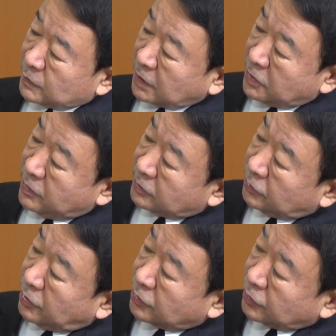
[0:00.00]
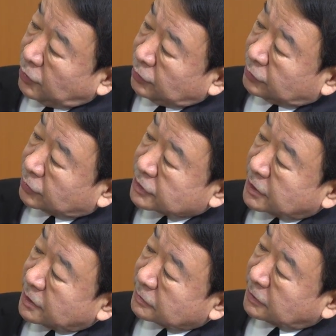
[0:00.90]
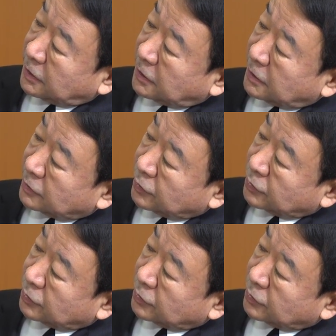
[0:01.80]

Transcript: 台湾のこの本島じゃなくて